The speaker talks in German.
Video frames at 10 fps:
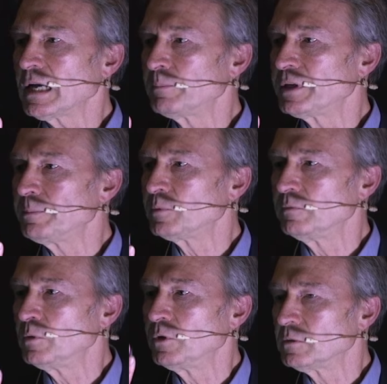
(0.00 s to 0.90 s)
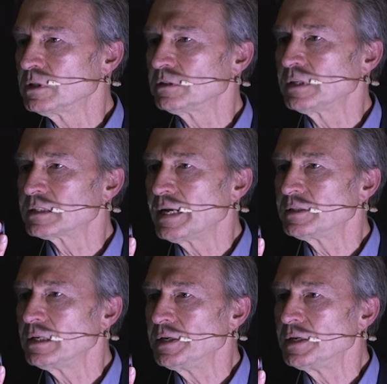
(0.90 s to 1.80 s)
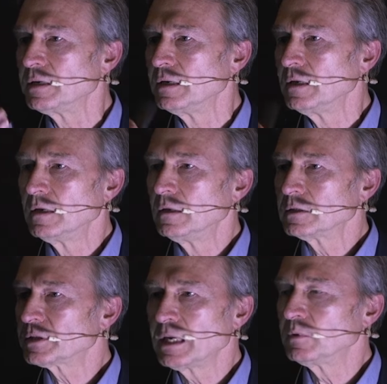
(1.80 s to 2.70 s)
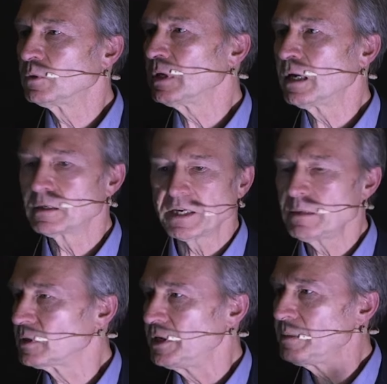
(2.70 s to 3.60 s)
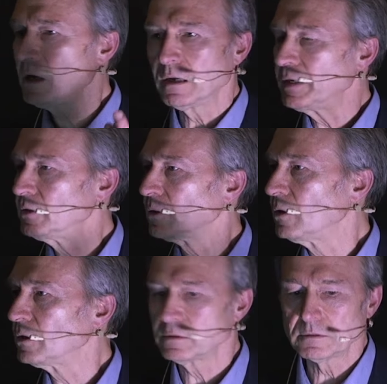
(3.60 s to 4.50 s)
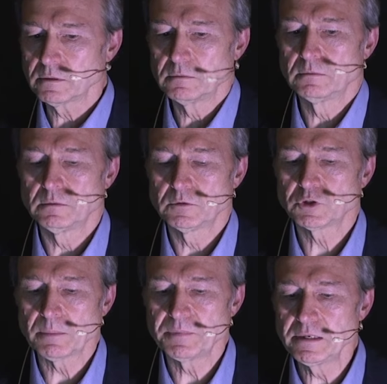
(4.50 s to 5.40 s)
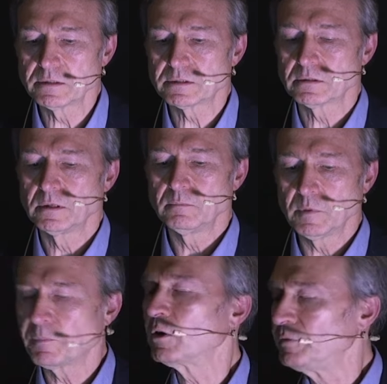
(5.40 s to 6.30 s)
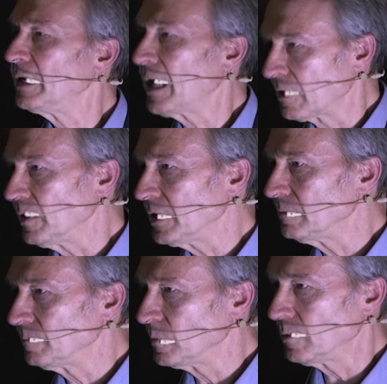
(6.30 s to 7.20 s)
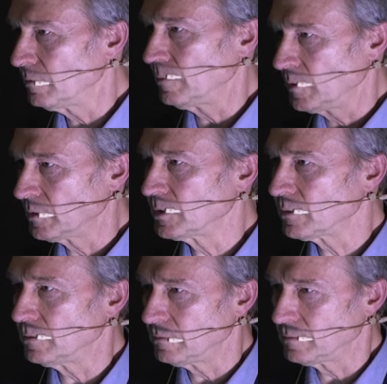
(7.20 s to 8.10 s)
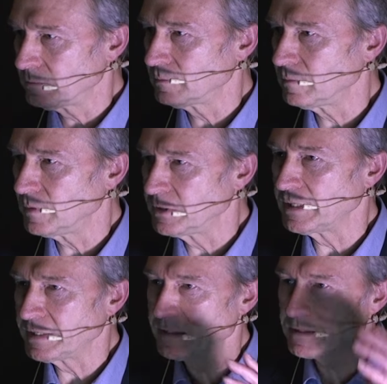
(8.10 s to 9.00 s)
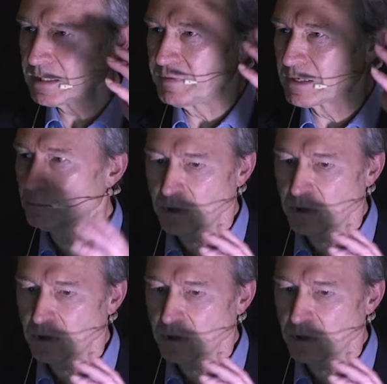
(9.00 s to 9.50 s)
abkippt und wir würden quasi auf der Seite liegen. Das gäbe eine totale Klimaänderung. Stabiles, man braucht wieder Langweile. Ne? Also Intelligenzentwicklung